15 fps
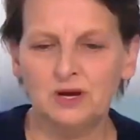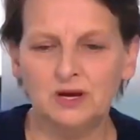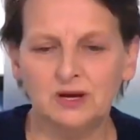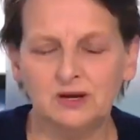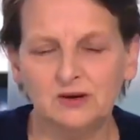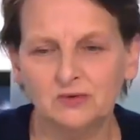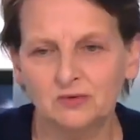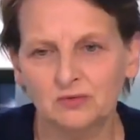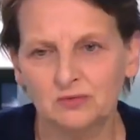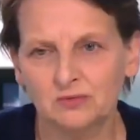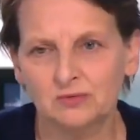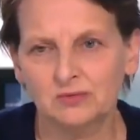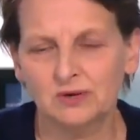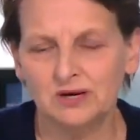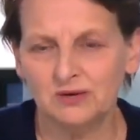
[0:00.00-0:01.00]
oui, ils
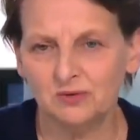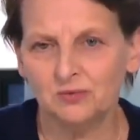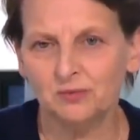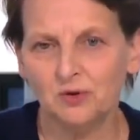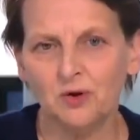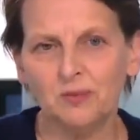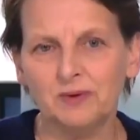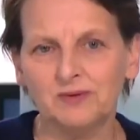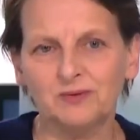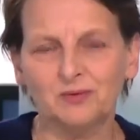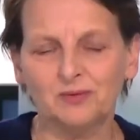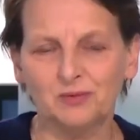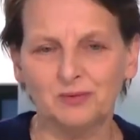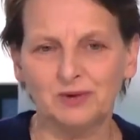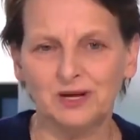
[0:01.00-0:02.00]
ont, peur parce
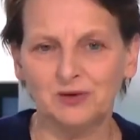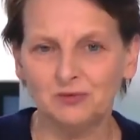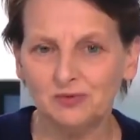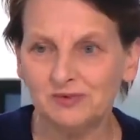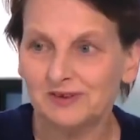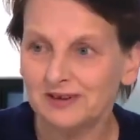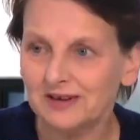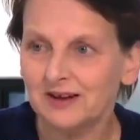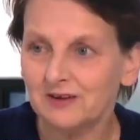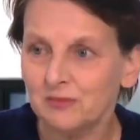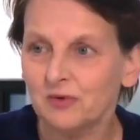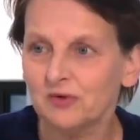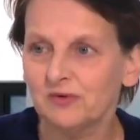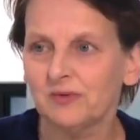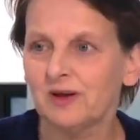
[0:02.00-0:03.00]
qu'il y a toute cette
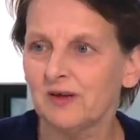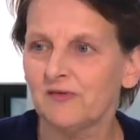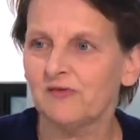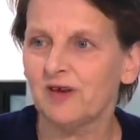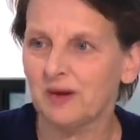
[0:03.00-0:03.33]
atmosphère.